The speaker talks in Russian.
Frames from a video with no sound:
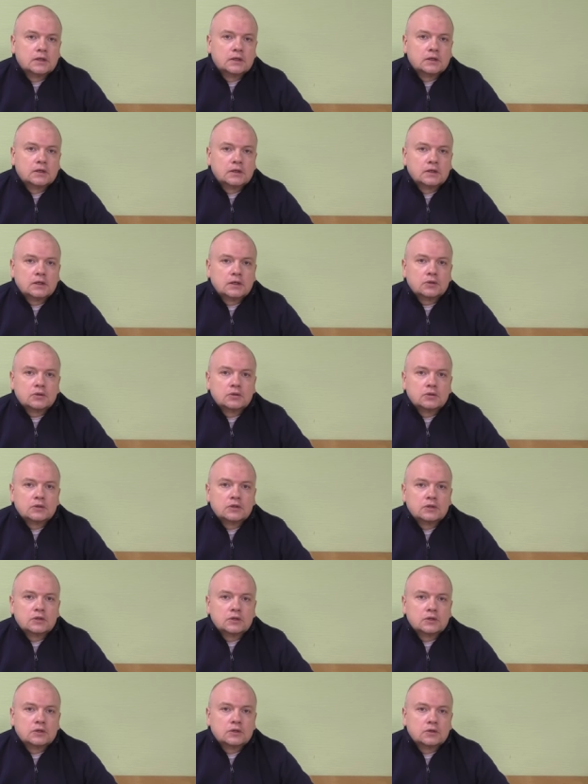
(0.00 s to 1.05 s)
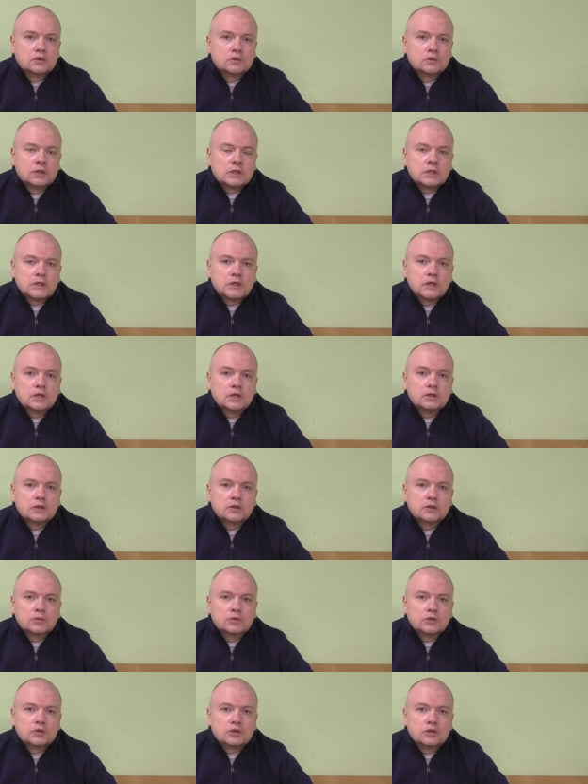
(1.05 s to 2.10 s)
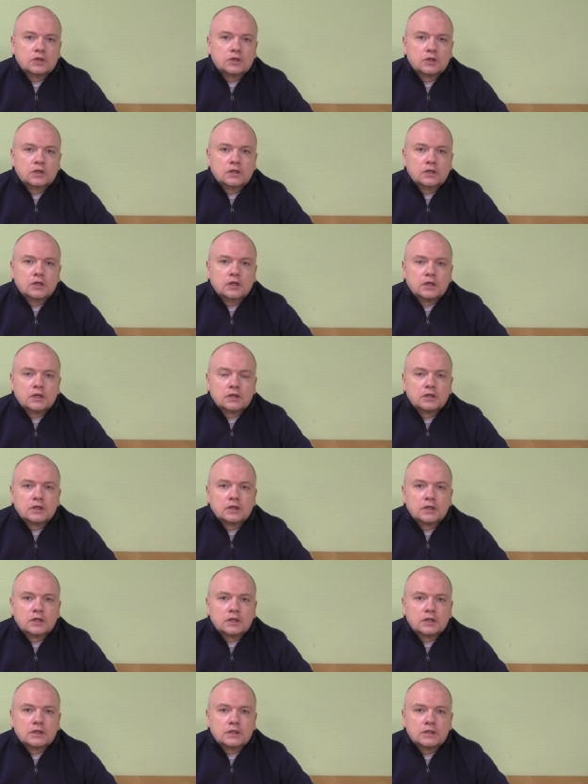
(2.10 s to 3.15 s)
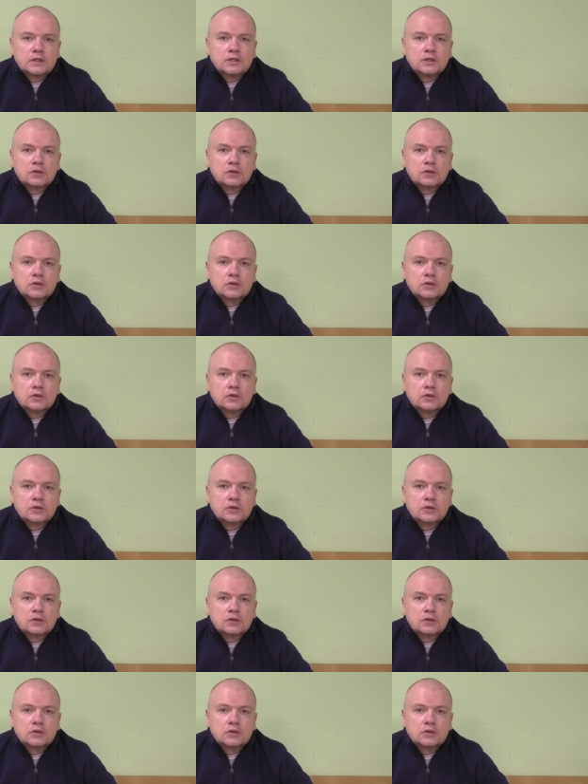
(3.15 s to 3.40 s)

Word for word: Да, то есть э, у нас кайда немножко не для рынка России.